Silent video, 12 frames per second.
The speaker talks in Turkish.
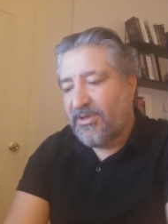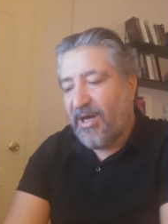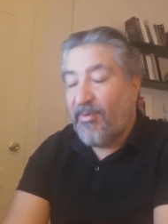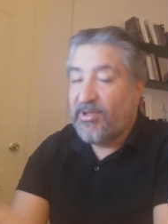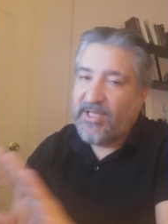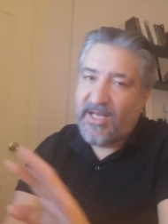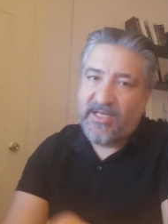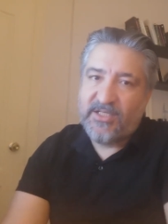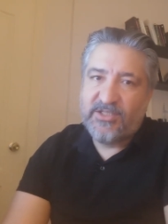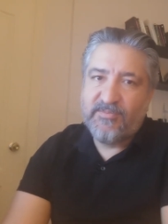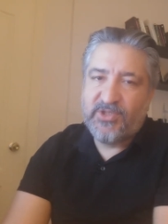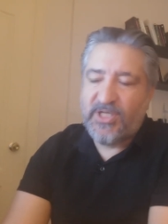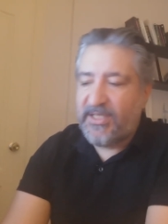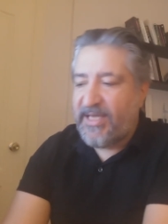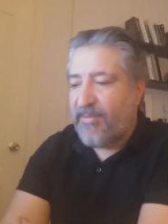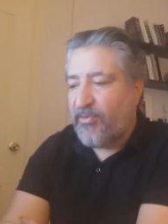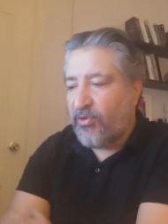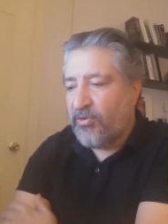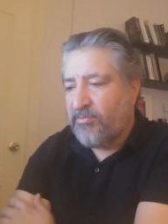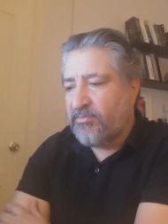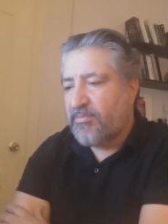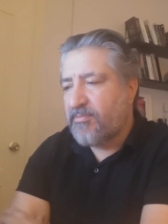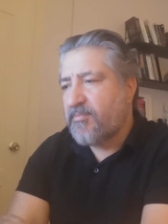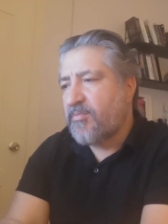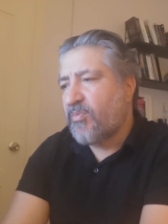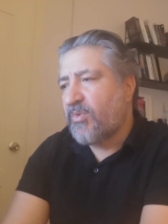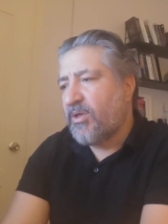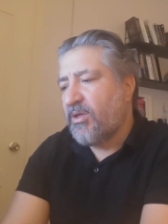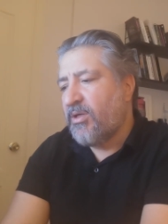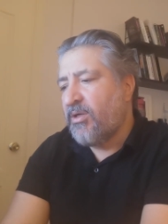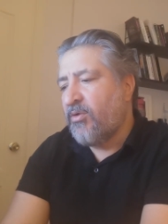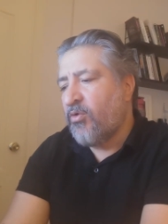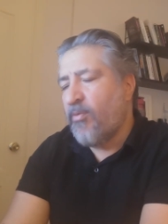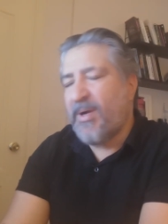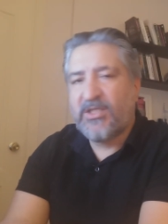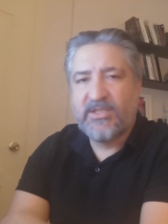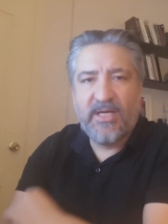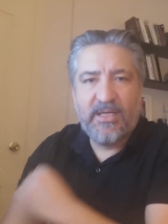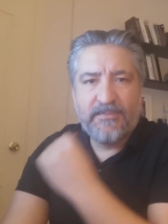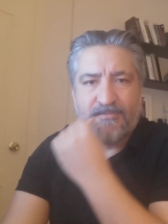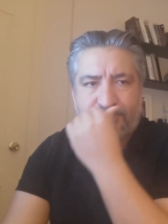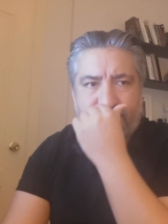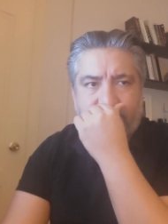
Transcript: Ama diğerler için bir şey diyemiyorum. E, o başka.